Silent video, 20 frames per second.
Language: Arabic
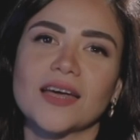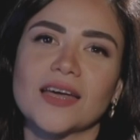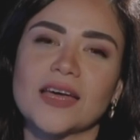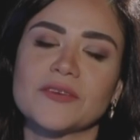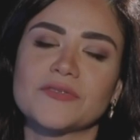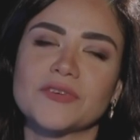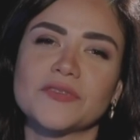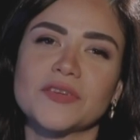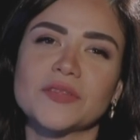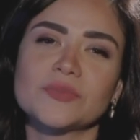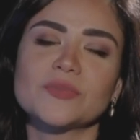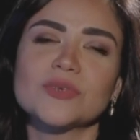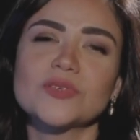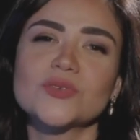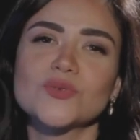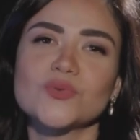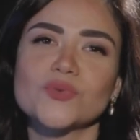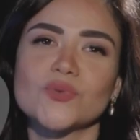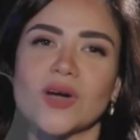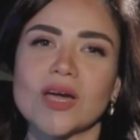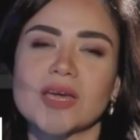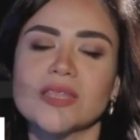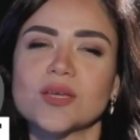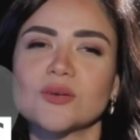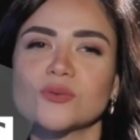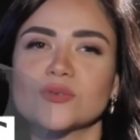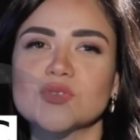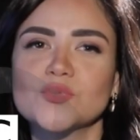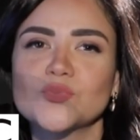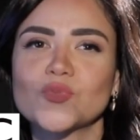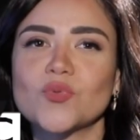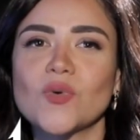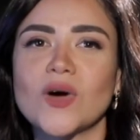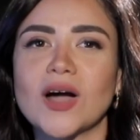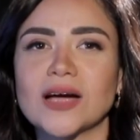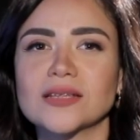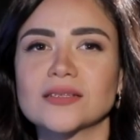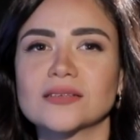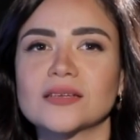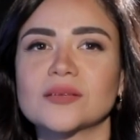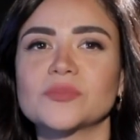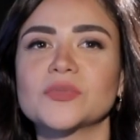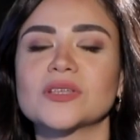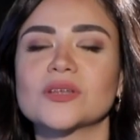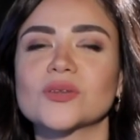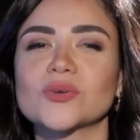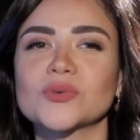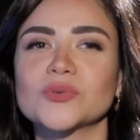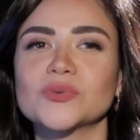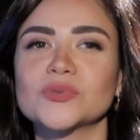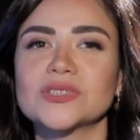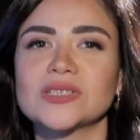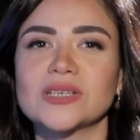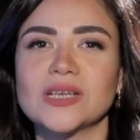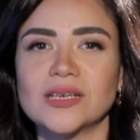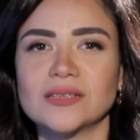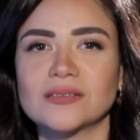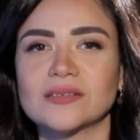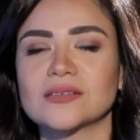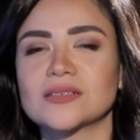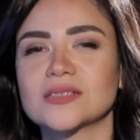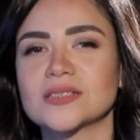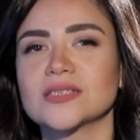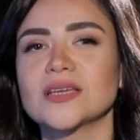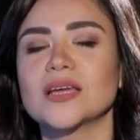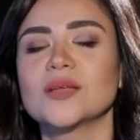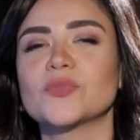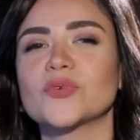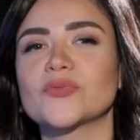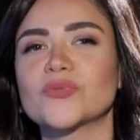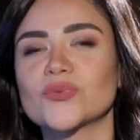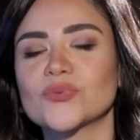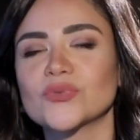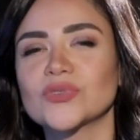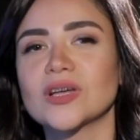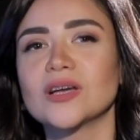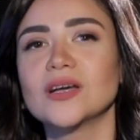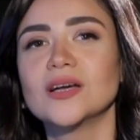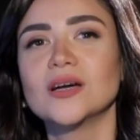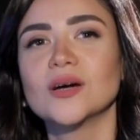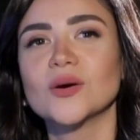خففت مصر هذا الأسبوع عددا من القيود الاحترازية المفروضة